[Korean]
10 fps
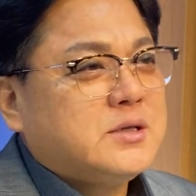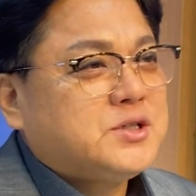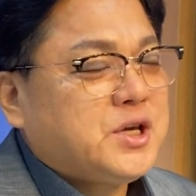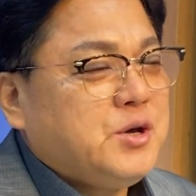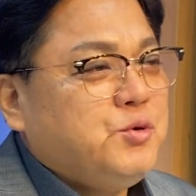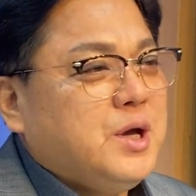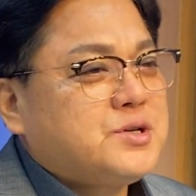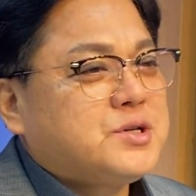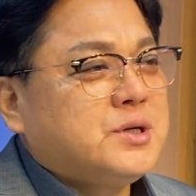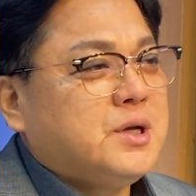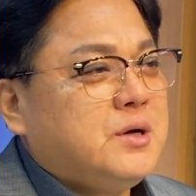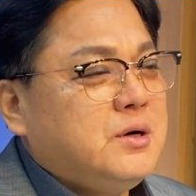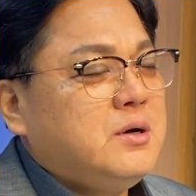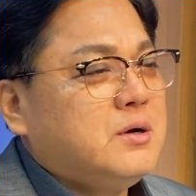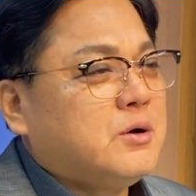최고의
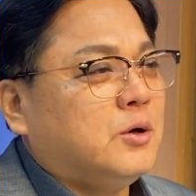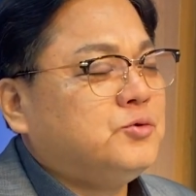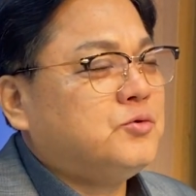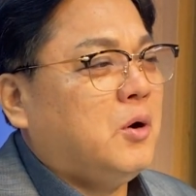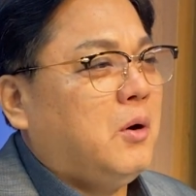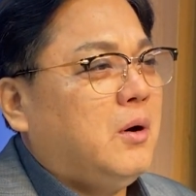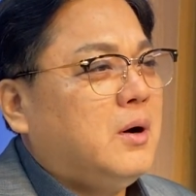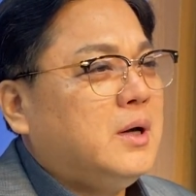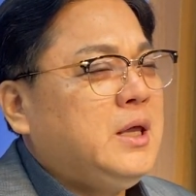승리를 거두고